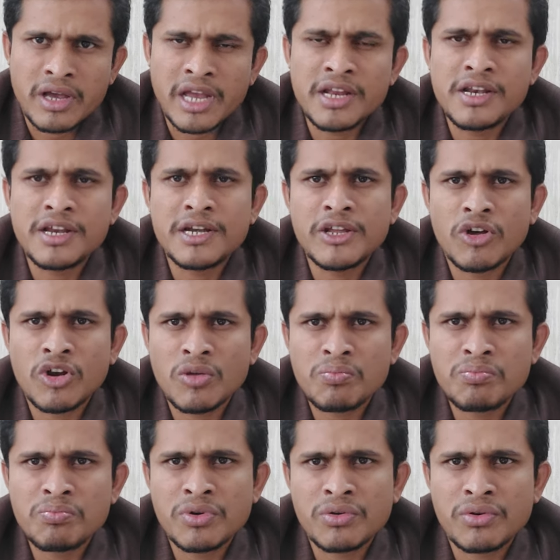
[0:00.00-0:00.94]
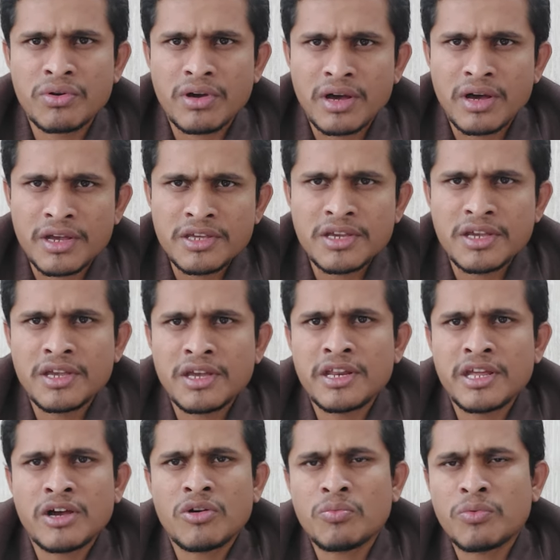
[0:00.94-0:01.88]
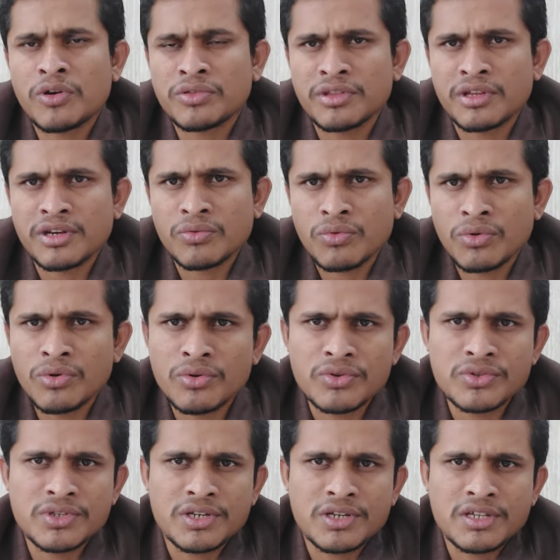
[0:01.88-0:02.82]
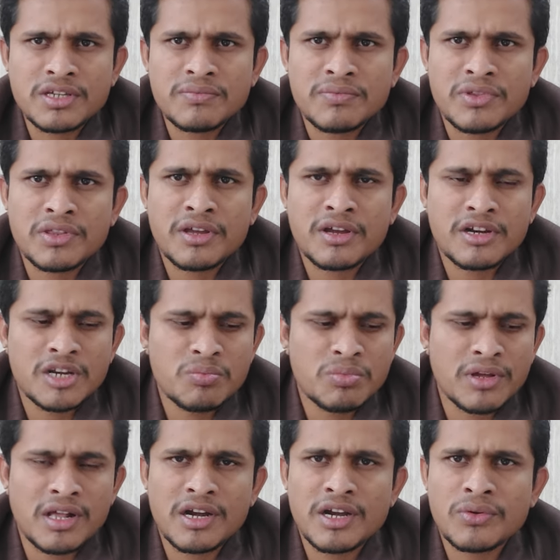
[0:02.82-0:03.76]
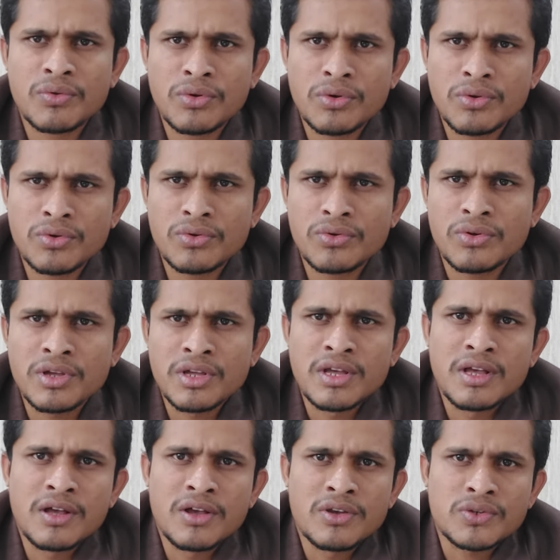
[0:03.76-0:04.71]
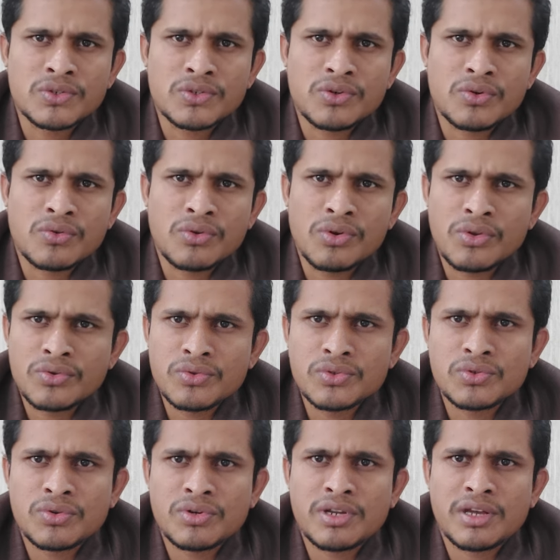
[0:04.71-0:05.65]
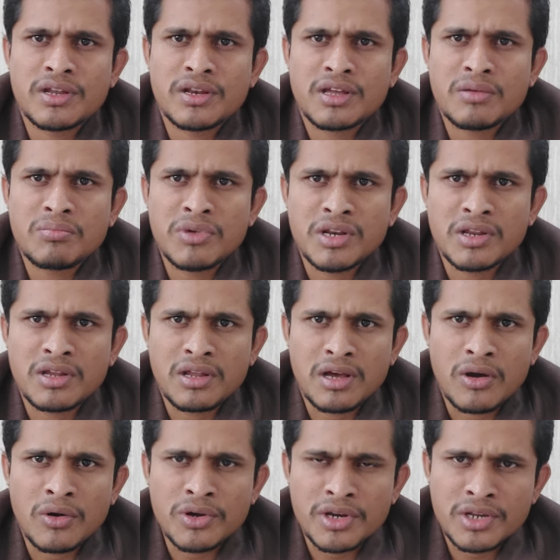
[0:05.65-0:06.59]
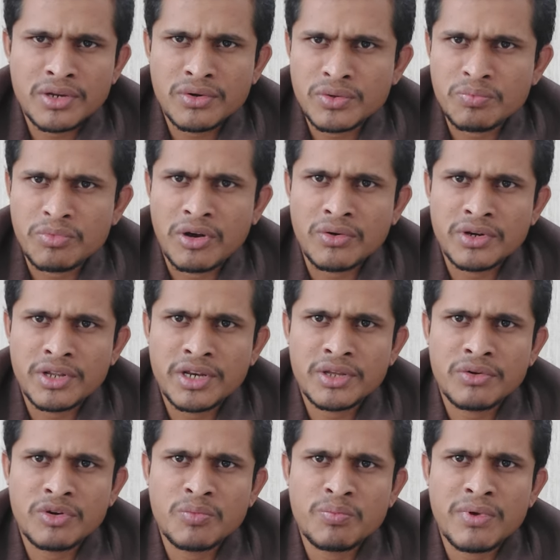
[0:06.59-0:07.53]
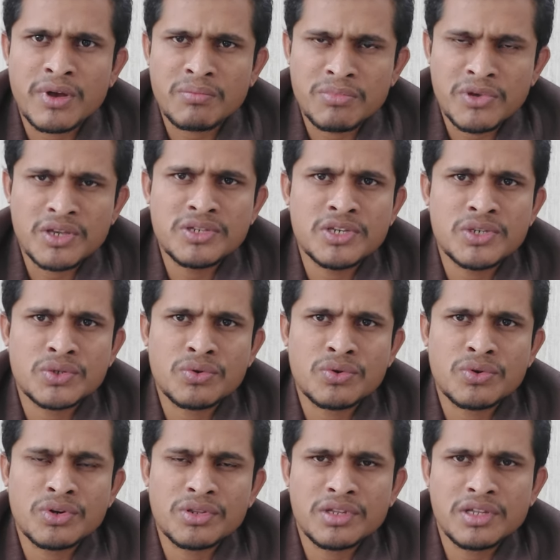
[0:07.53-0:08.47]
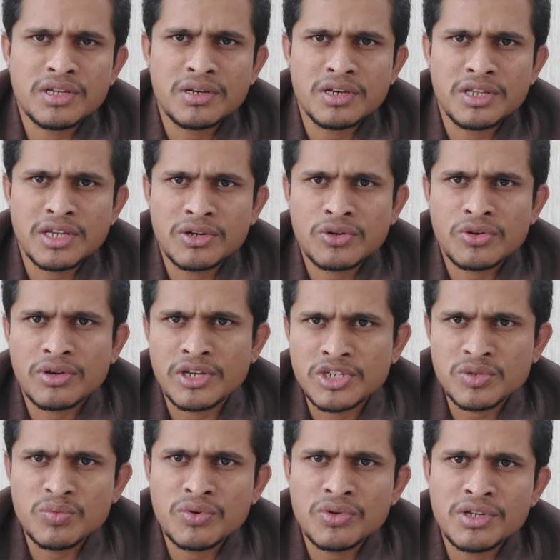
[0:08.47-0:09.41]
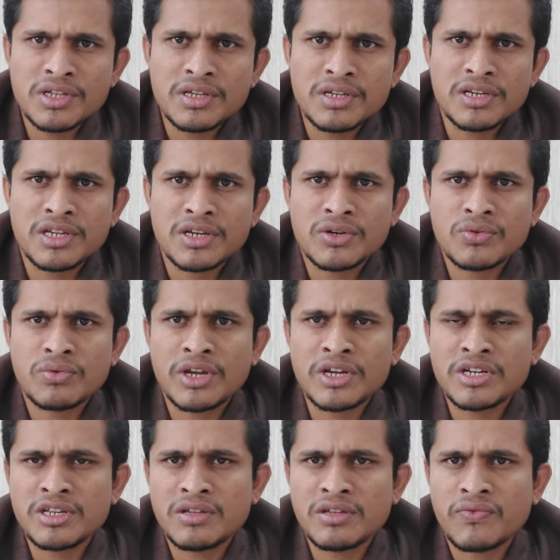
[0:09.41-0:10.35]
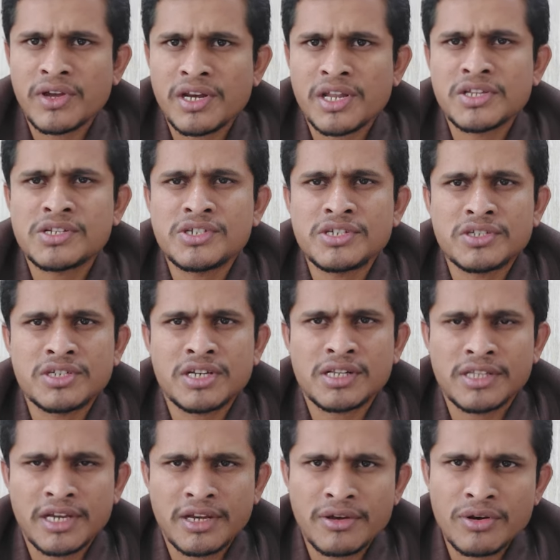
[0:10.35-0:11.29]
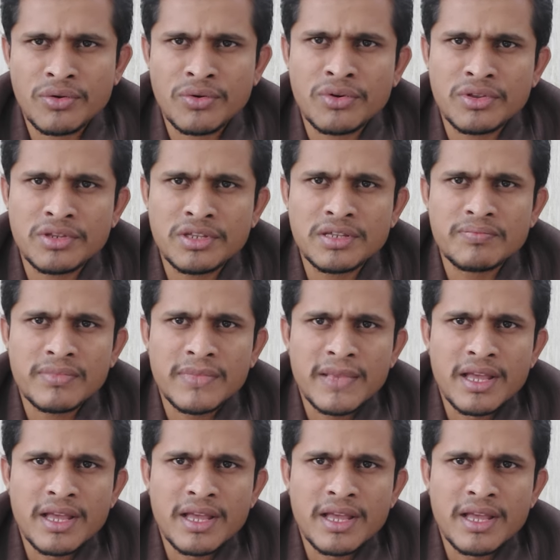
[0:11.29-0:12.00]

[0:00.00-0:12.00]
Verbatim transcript: హైలీ డెవలప్డ్ అయ్యే ఏరియా అవ్వబోతుందండి కొల్లూరు వచ్చేసరికి ఎందుకంటే ఇప్పుడు ఆల్రెడీ కొల్లూరు సో కొల్లూరు చూసుకుంటే కనుక మనకి ఔటర్ రింగ్ రోడ్ ఔటర్ రింగ్ రోడ్ బాగా బేస్ చేసుకుని ఉంటుంది నియర్ టు గచ్చిబౌలి నియర్ టు ఐటీ ఫైనాన్షియల్ డిస్ట్రిక్ చాలా దగ్గరలో ఉంటుంది